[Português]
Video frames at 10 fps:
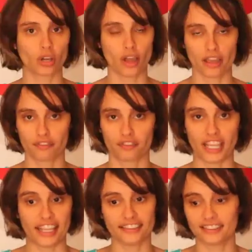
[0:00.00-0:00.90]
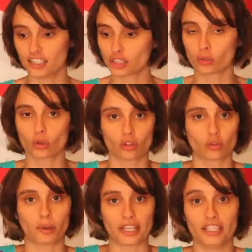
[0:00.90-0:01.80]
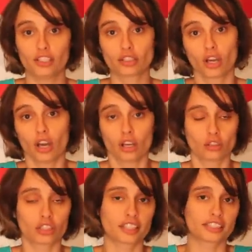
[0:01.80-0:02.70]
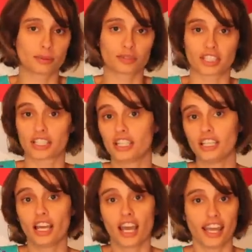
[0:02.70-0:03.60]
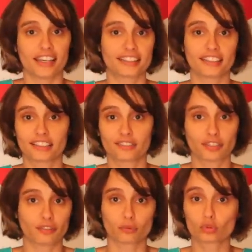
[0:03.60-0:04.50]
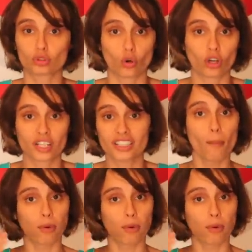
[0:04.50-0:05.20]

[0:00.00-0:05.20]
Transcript: IOF existe no nosso país, nós nascemos aqui, é assim que funciona.